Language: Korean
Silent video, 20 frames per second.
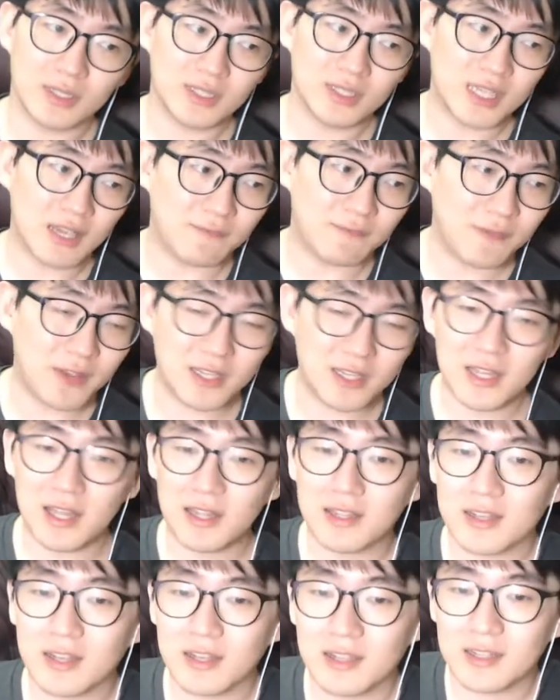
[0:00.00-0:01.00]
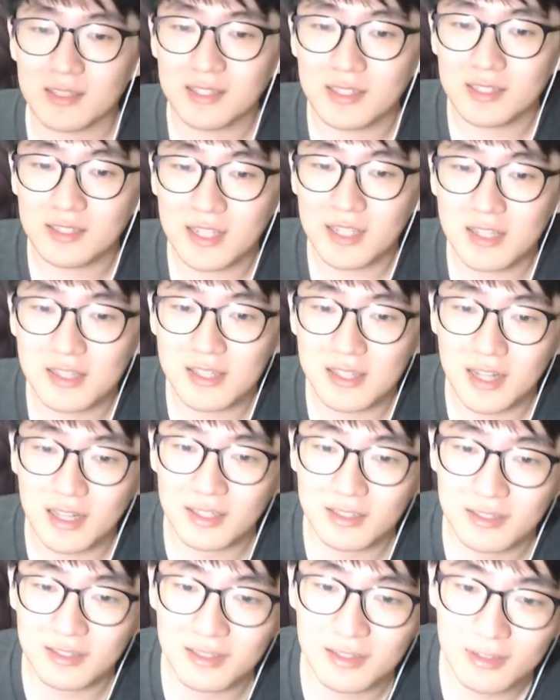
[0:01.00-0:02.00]
이제 FA 되니까 신시에티
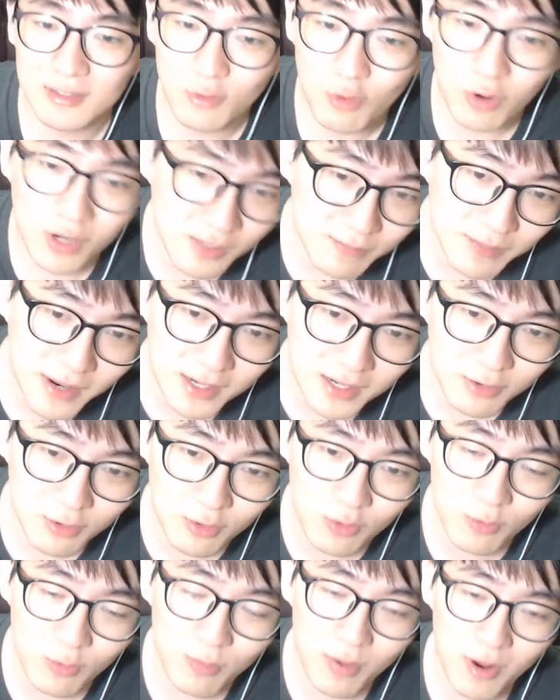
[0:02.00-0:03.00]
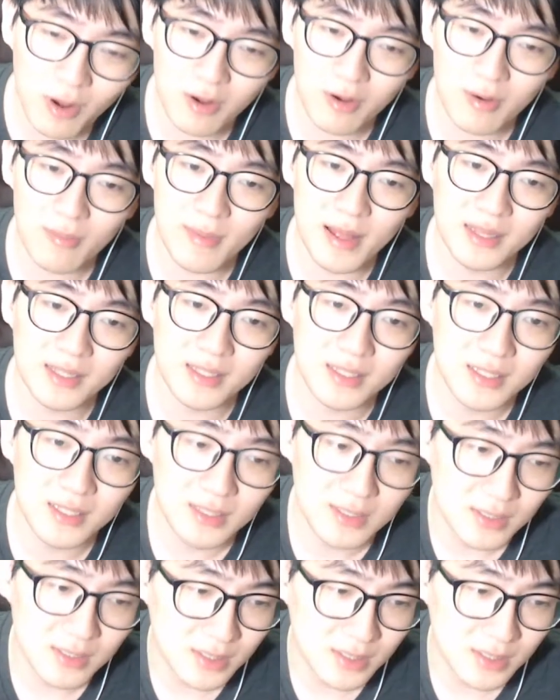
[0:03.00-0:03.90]
레즈는 퀄리파잉 오퍼만